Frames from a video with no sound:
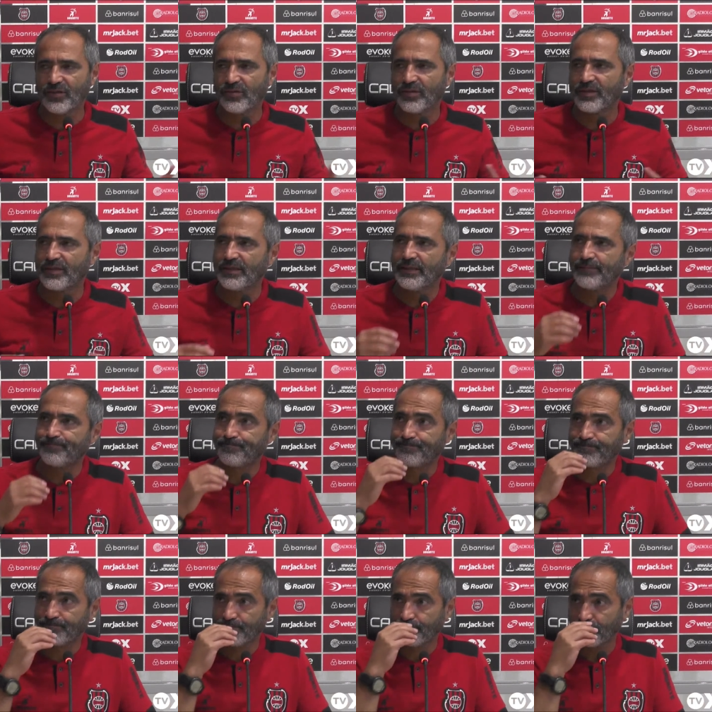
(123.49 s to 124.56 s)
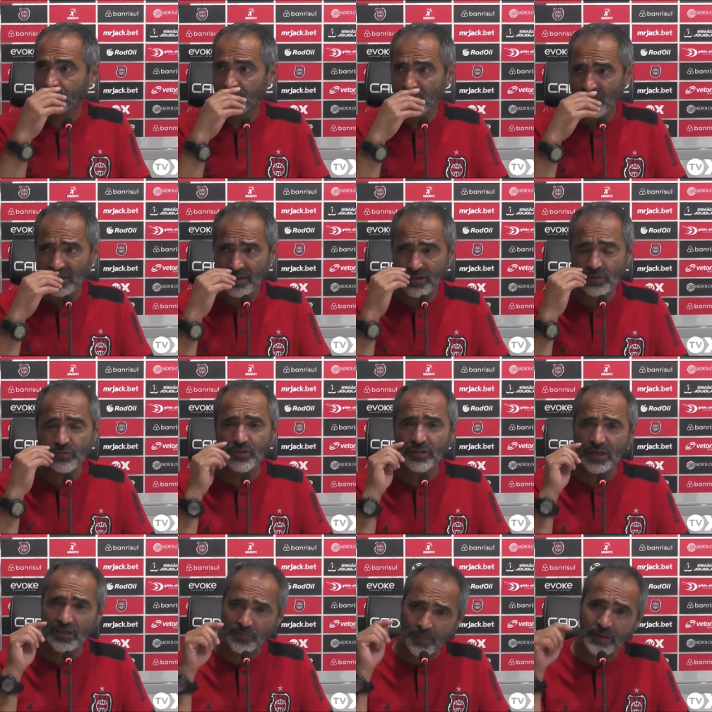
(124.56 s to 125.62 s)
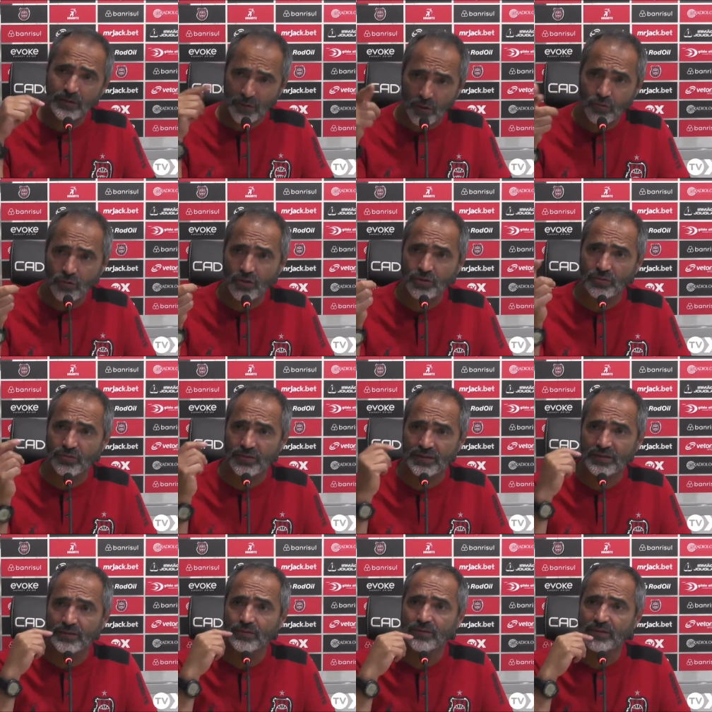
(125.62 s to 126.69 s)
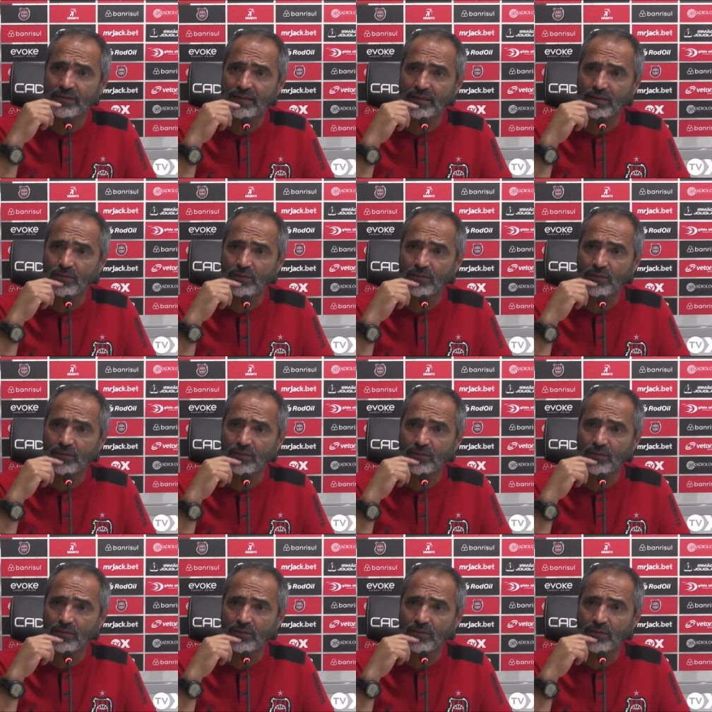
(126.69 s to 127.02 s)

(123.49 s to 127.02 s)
torcida, isso é um desrespeito ao nosso torcedor. Né?